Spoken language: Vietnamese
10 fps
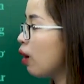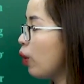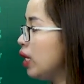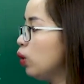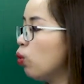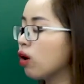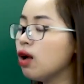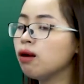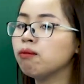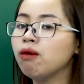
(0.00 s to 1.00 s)
quen thuộc,
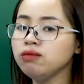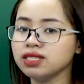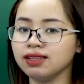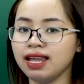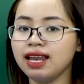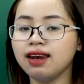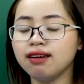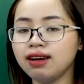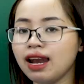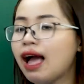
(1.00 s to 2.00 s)
bỗng trở lên
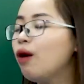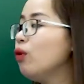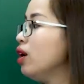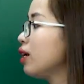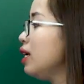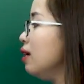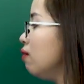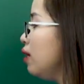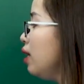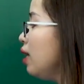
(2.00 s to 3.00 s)
lớn lao, kỳ
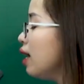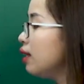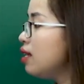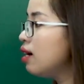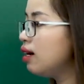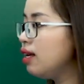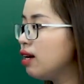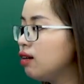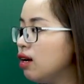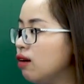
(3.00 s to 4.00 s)
vĩ, thiêng
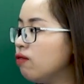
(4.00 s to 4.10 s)
liêng,